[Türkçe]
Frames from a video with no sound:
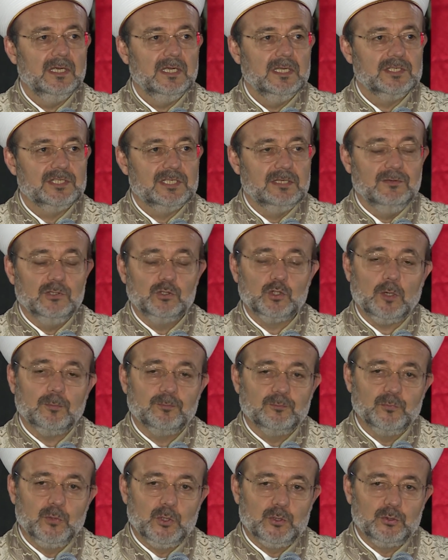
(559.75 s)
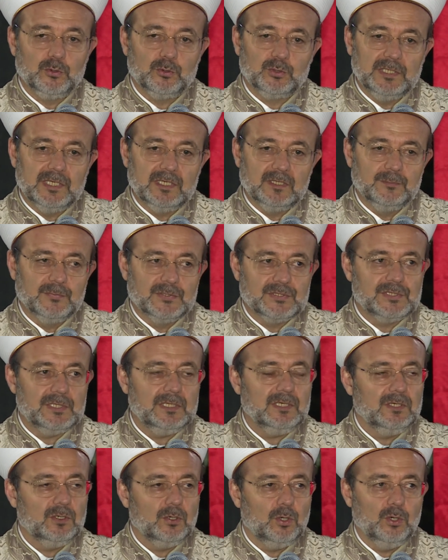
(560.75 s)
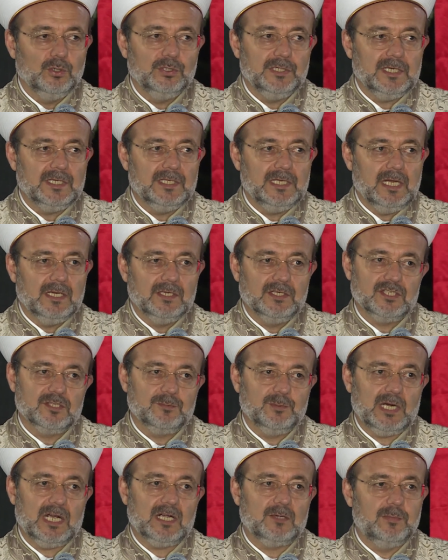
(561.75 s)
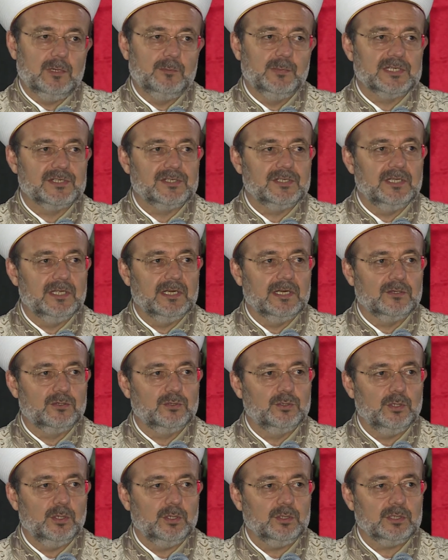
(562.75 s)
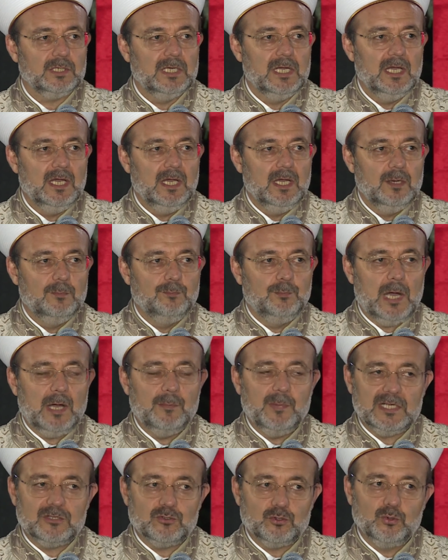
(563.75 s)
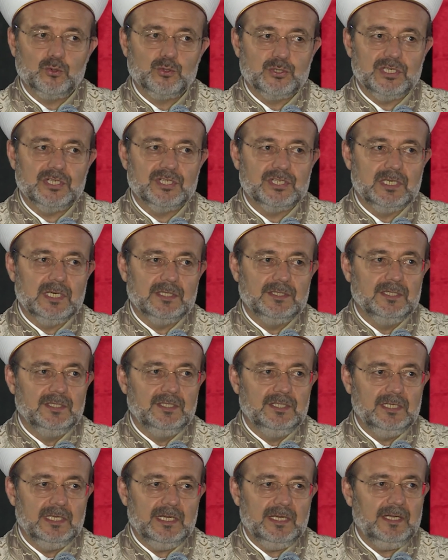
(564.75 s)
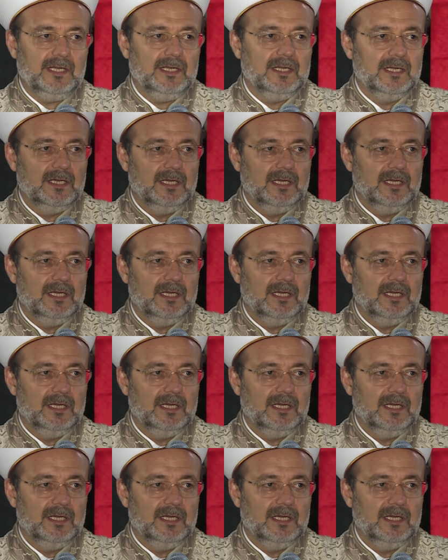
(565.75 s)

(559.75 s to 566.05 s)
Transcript: sivil toplum örgütlerimizin onları yalnız bırakmaması gerekiyor. Baba suç işledi diye